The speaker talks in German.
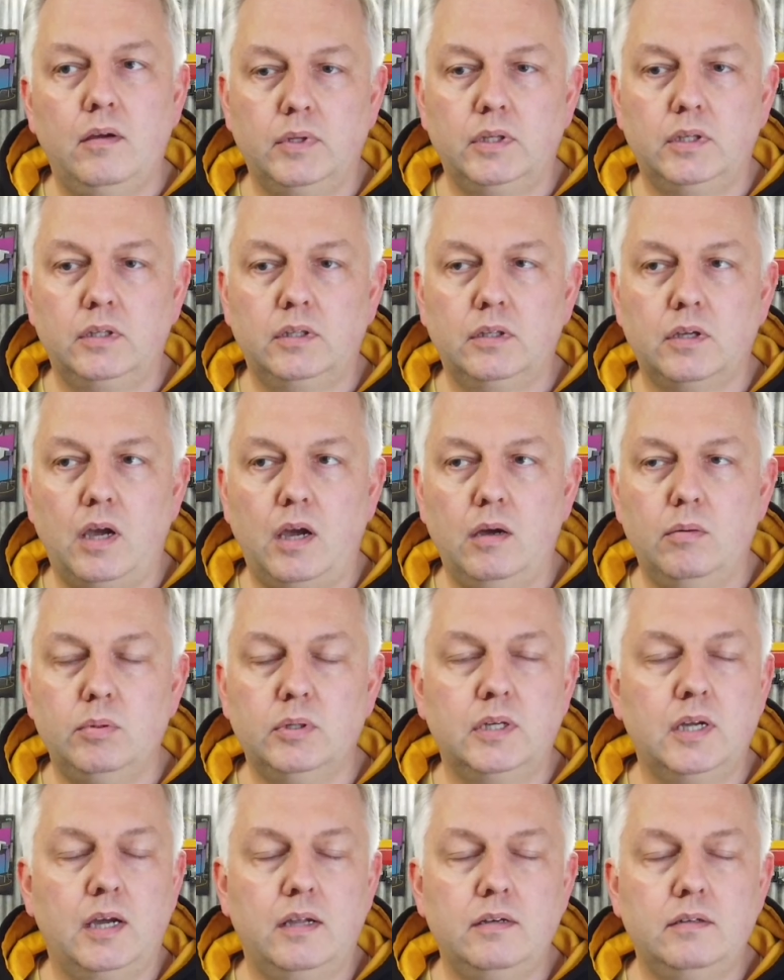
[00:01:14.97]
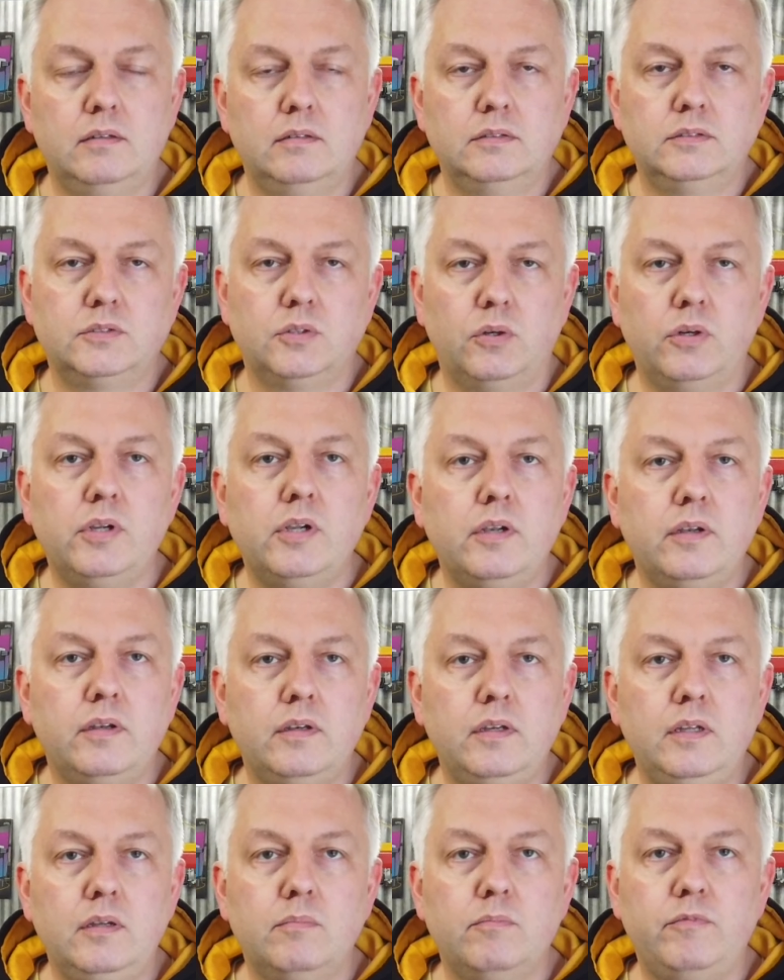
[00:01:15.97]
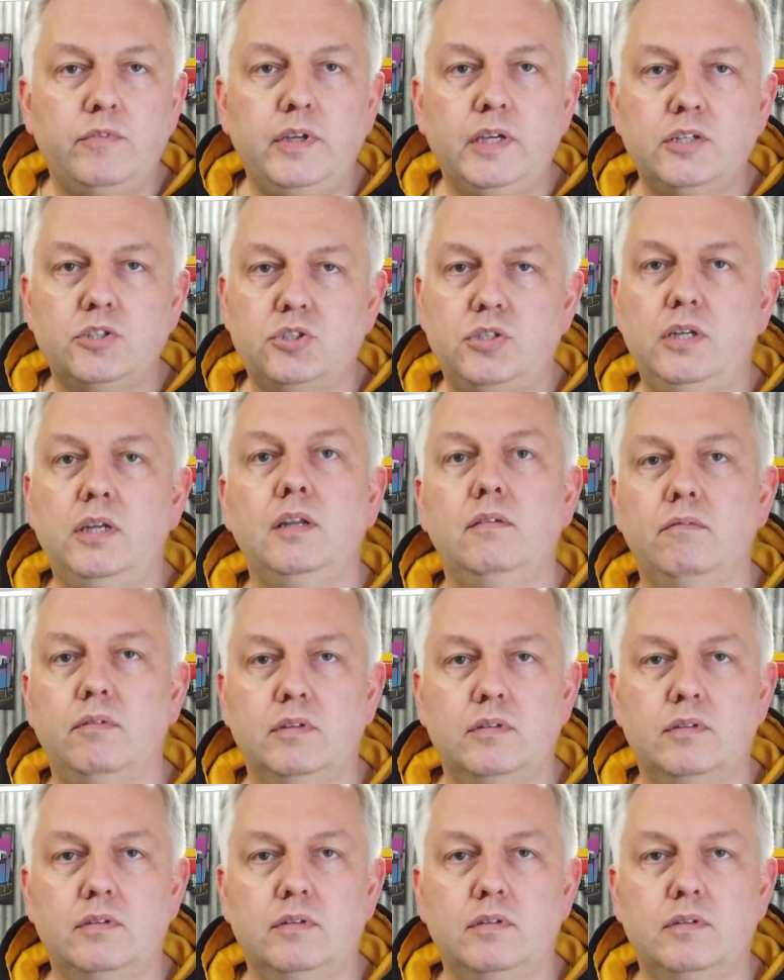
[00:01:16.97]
Ich habe keine Säulen, die im Weg stehen,